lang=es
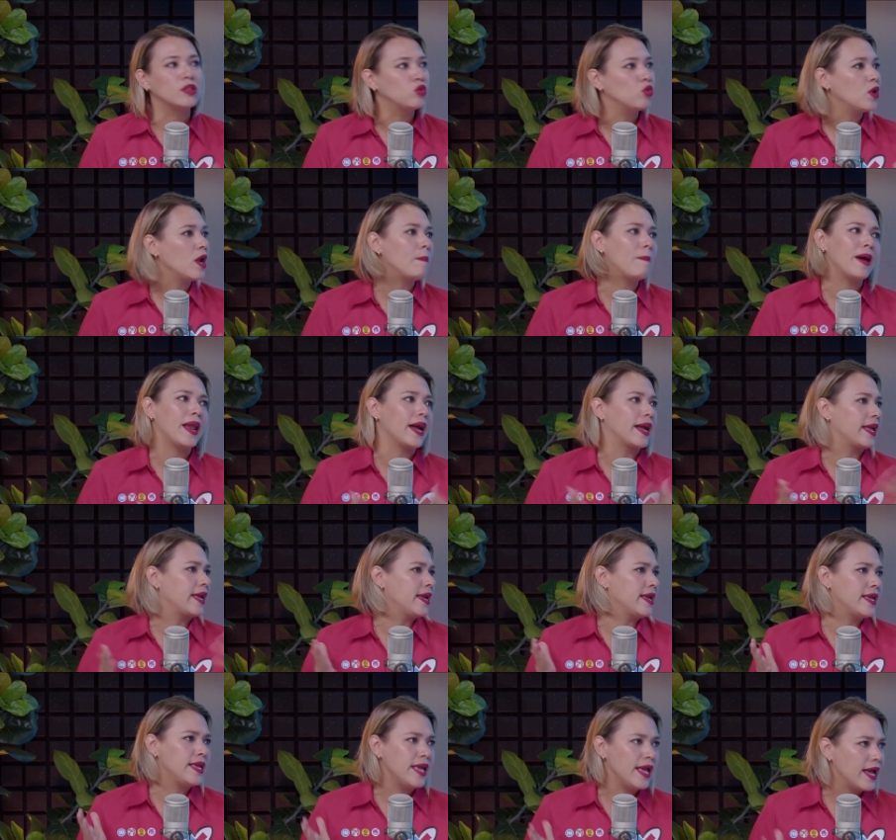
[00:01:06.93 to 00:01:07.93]
la apertura para
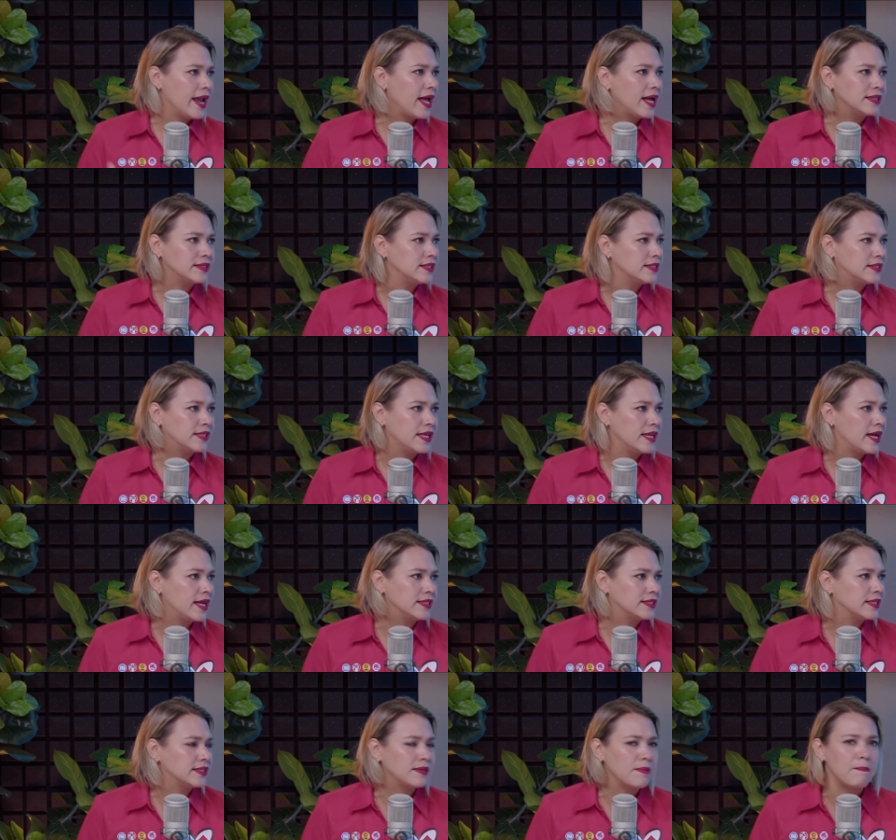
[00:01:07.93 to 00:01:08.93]
quien quiera asistir
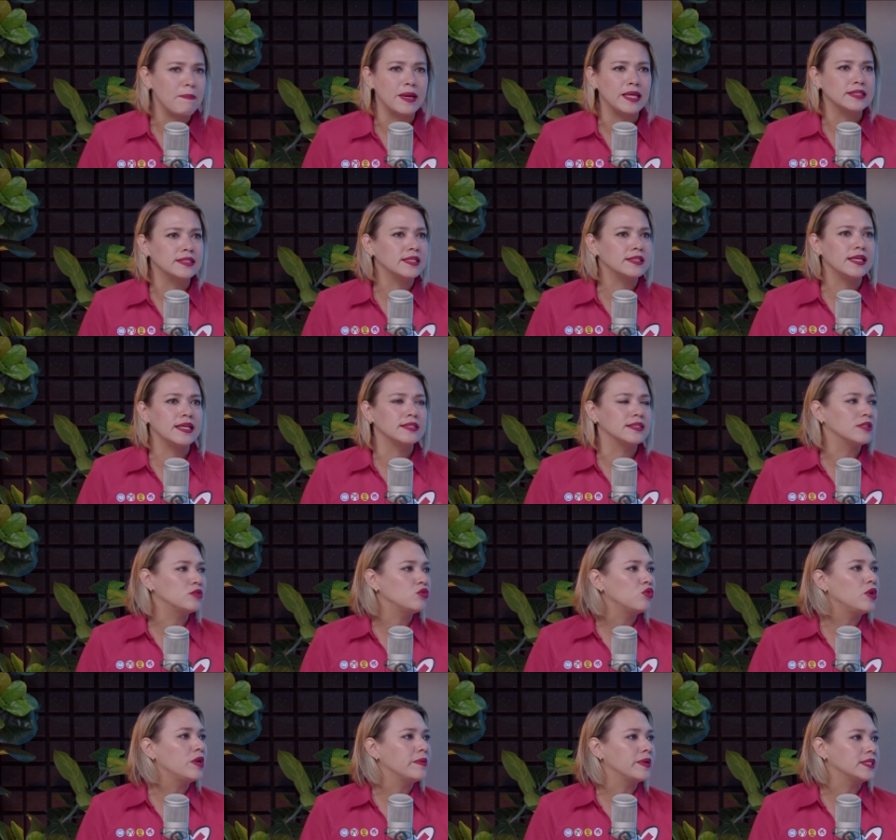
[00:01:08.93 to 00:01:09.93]
a esas empresas y a
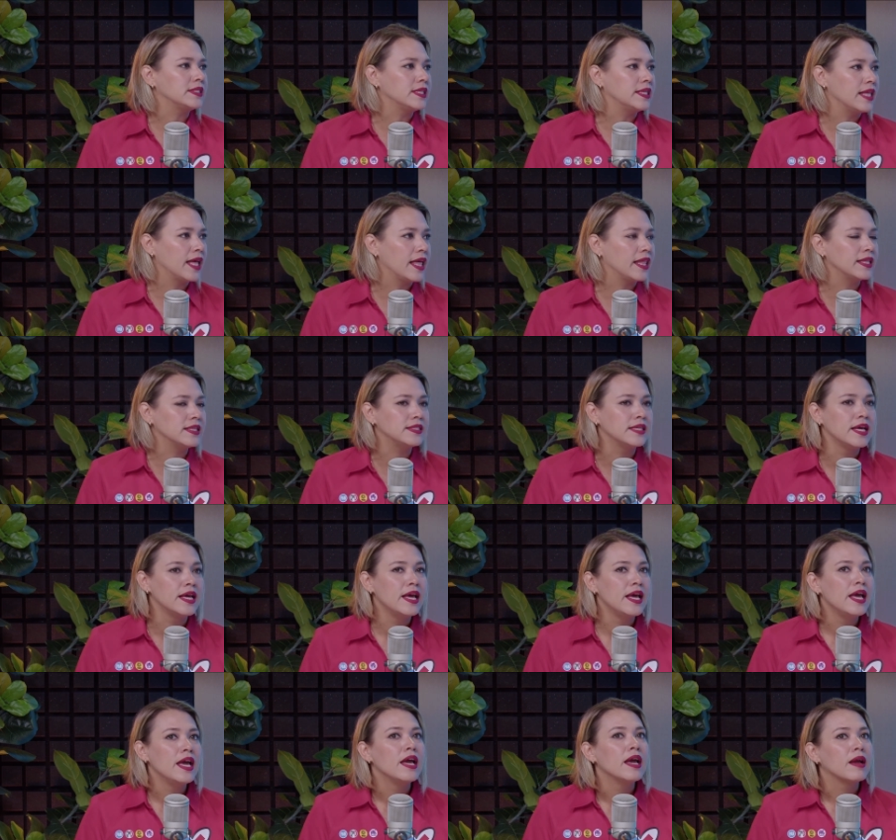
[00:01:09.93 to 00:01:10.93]
esas universidades.
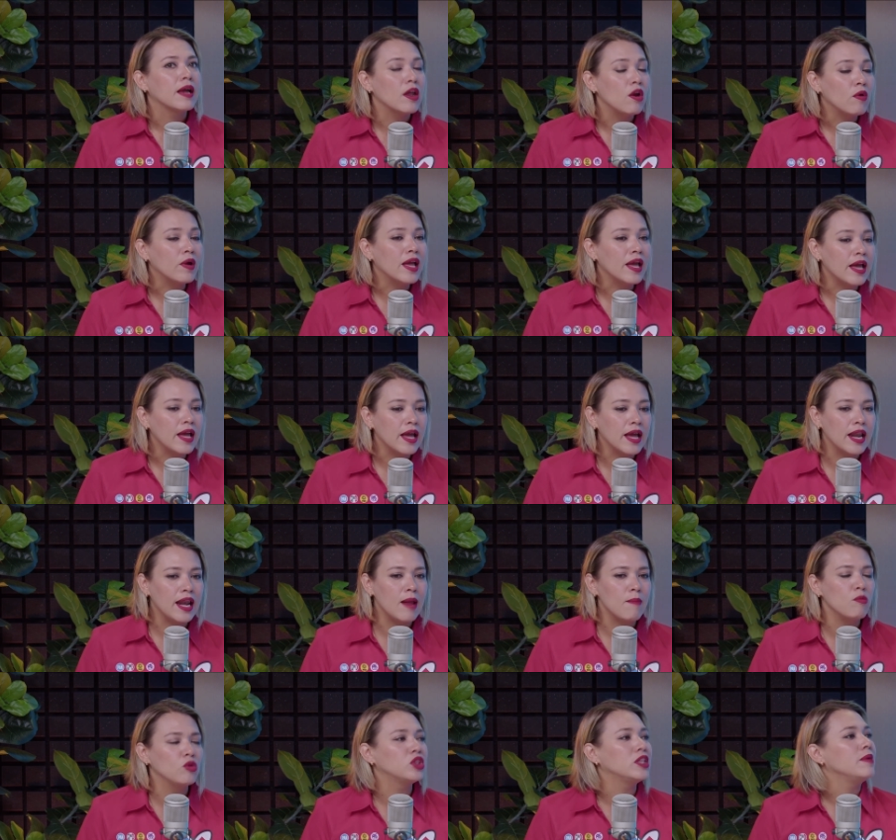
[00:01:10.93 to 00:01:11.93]
Creo que
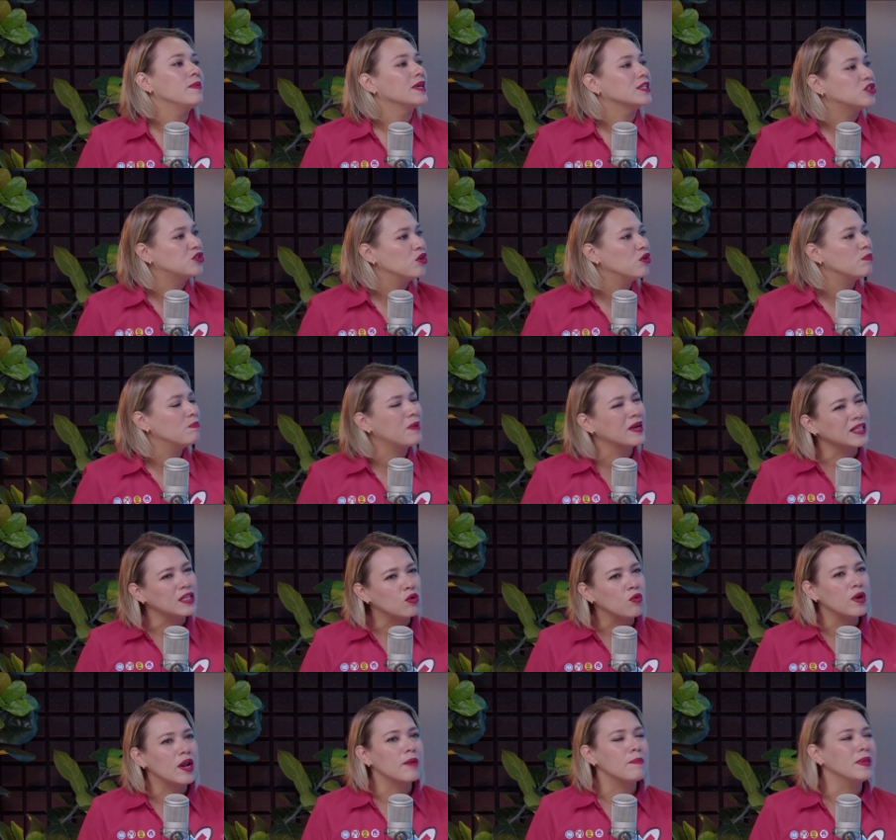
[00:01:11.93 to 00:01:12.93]
en la motivación,
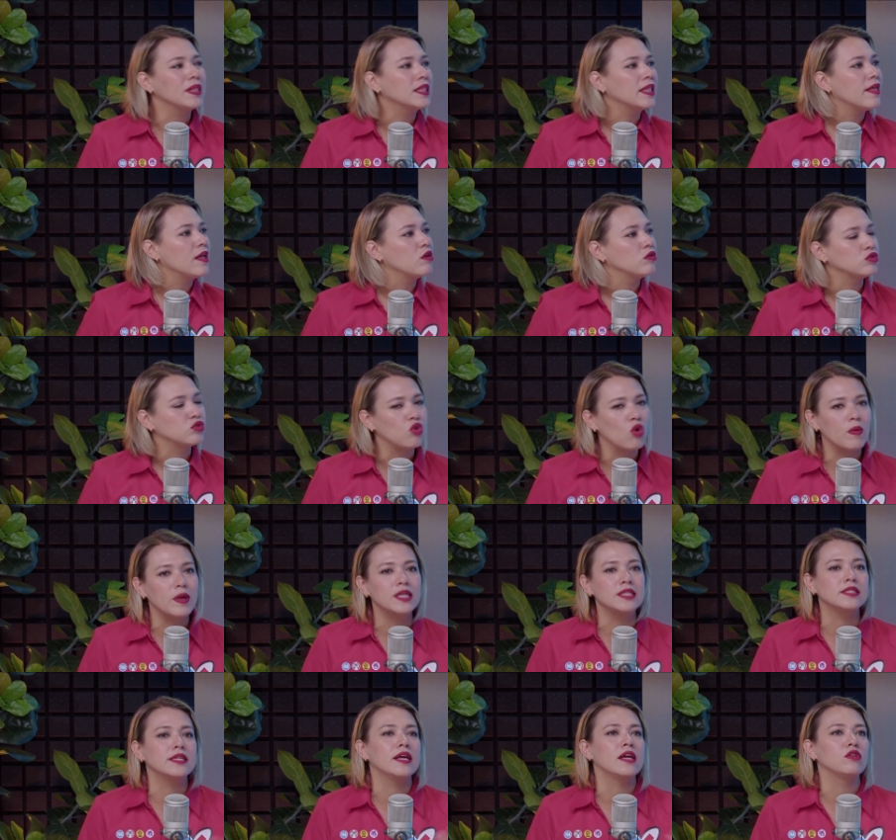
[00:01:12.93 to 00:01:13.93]
particularmente de los
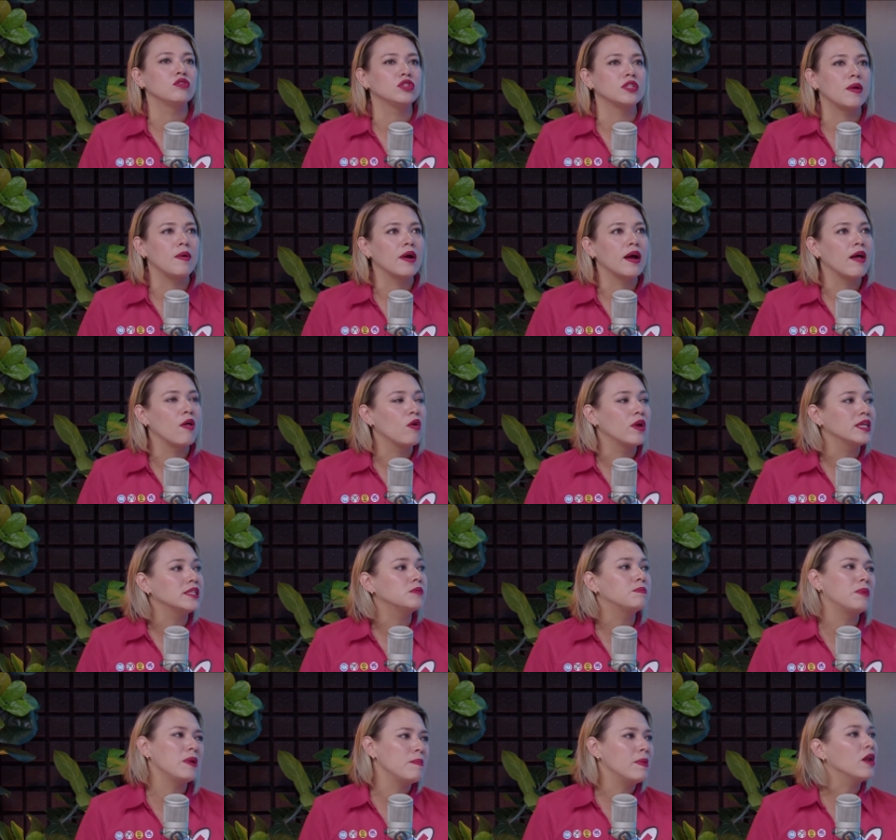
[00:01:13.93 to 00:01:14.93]
jóvenes y de los
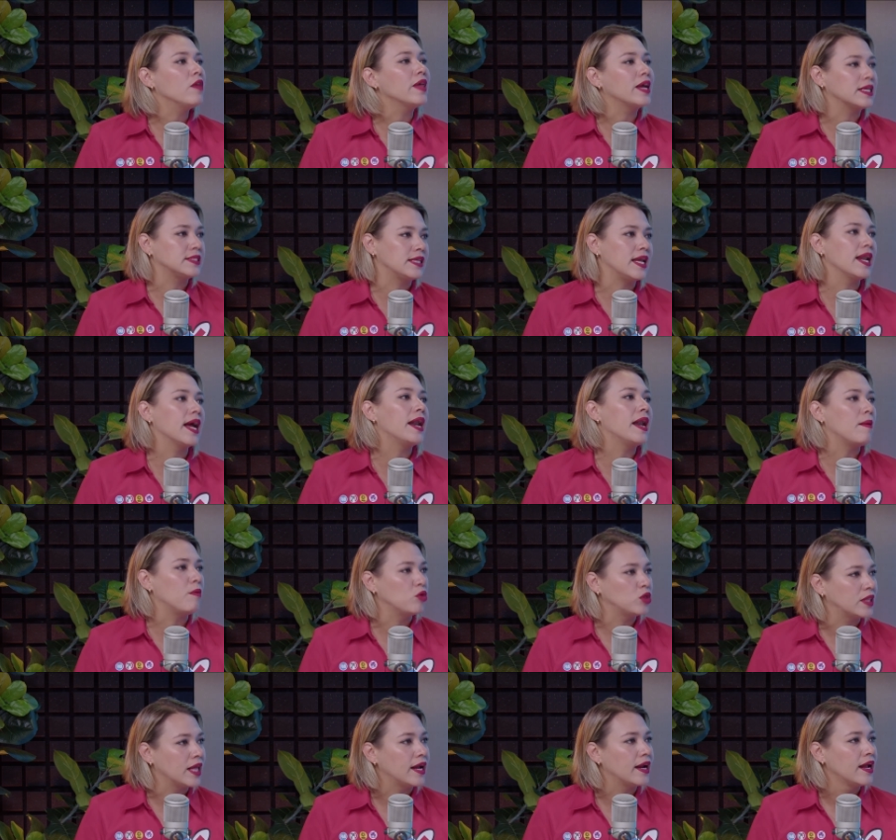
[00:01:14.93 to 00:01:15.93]
trabajadores, primero de que salgan a
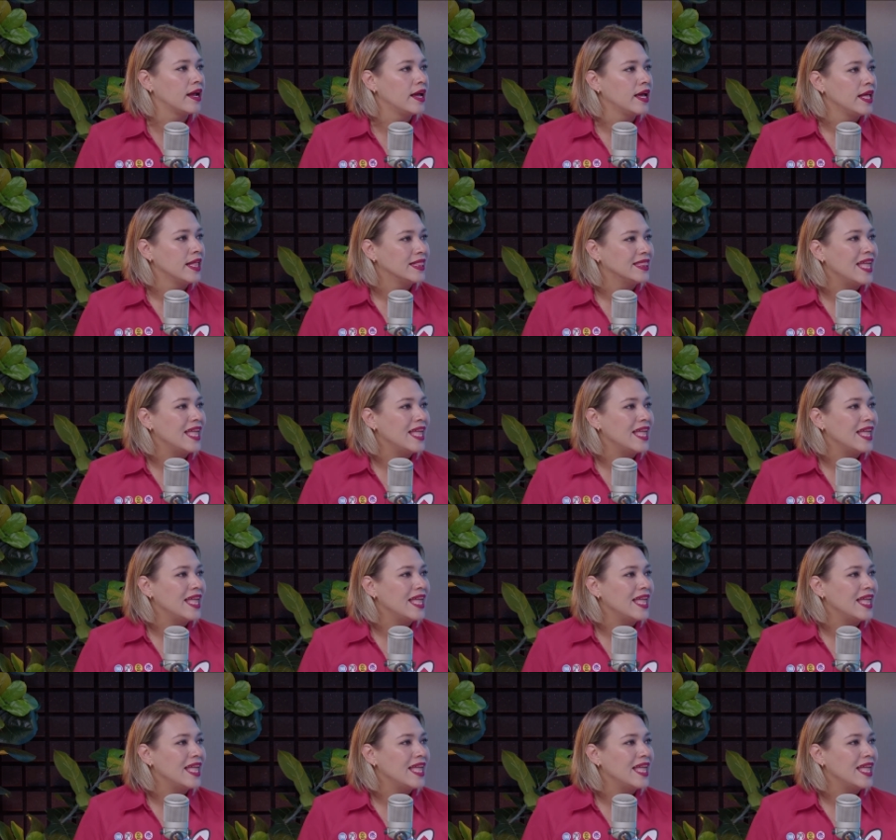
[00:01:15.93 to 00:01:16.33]
votar,